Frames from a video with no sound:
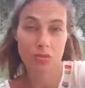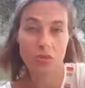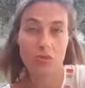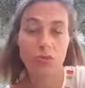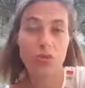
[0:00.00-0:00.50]

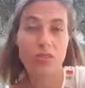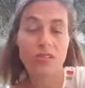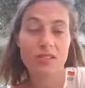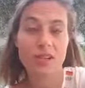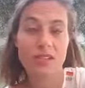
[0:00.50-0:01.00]
bugünü
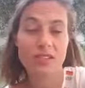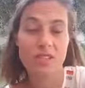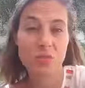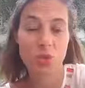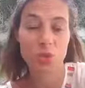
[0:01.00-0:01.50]

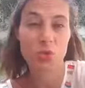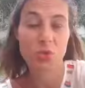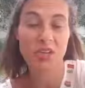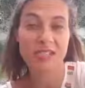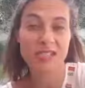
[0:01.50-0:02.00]
hatırlarsınız, bu
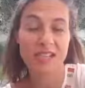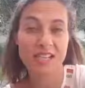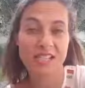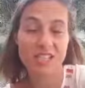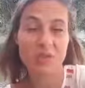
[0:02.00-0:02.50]
konuşmayı
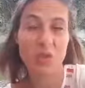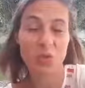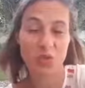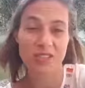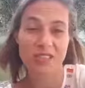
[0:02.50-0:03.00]
hatırlarsınız ve
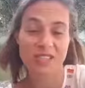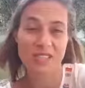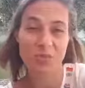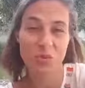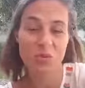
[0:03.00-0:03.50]

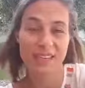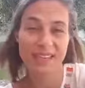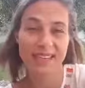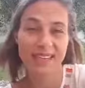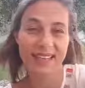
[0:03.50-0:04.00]
kullanırsınız bu
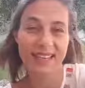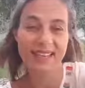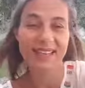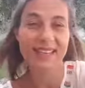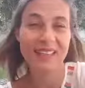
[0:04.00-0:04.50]
bilgiyi.
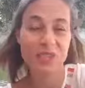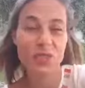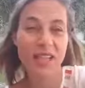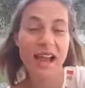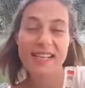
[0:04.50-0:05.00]

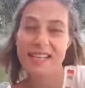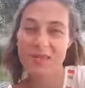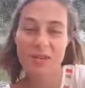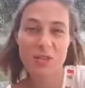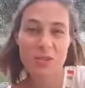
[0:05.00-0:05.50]
Çünkü her şeyi
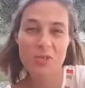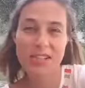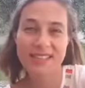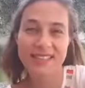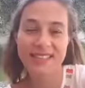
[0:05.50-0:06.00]
biliyoruz
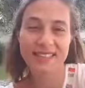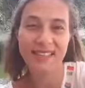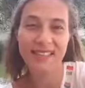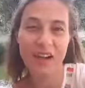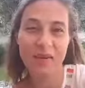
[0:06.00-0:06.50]

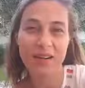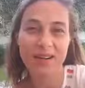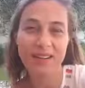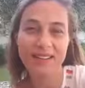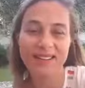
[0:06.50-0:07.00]
aslında
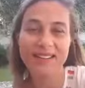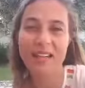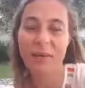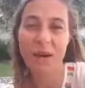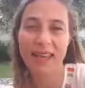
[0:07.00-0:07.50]
ama
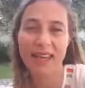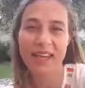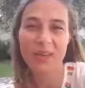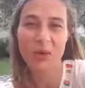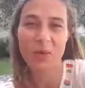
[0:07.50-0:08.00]
hatırlamak
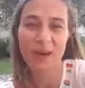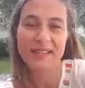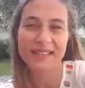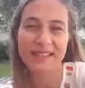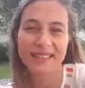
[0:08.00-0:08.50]
gerekiyor
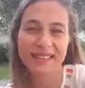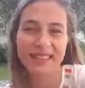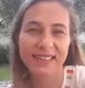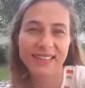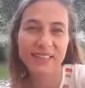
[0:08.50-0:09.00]
bazen.
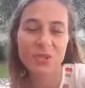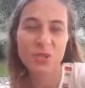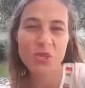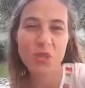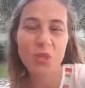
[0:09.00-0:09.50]

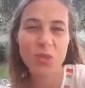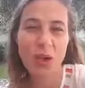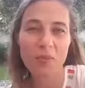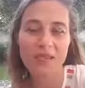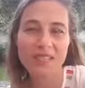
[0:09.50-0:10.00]
Çünkü
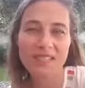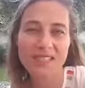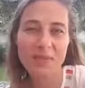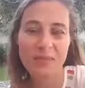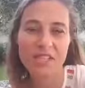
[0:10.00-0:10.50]

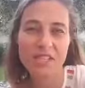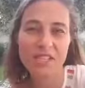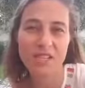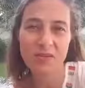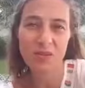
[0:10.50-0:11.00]
uygulanmadıkça
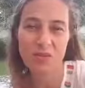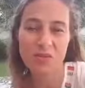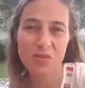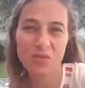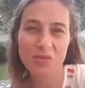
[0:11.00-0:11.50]

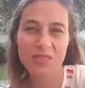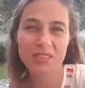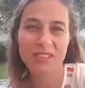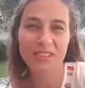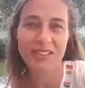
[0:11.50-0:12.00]
pekiştiremiyoruz.
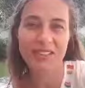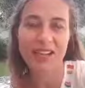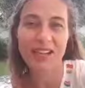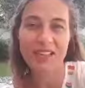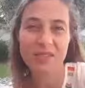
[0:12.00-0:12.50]
E,
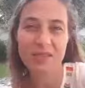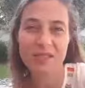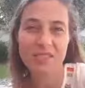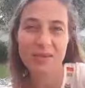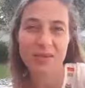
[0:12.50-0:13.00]

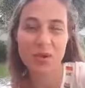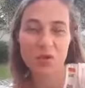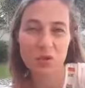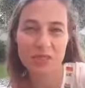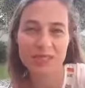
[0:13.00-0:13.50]
hayatımızda bir
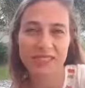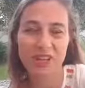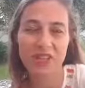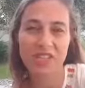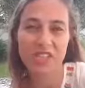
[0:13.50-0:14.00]
otomatik
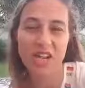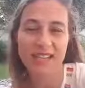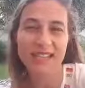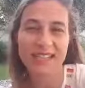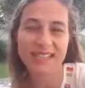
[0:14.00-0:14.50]
davranış
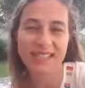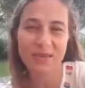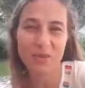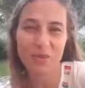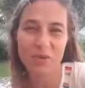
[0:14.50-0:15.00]
haline
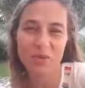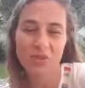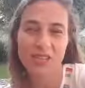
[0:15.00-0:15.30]
getiremiyoruz.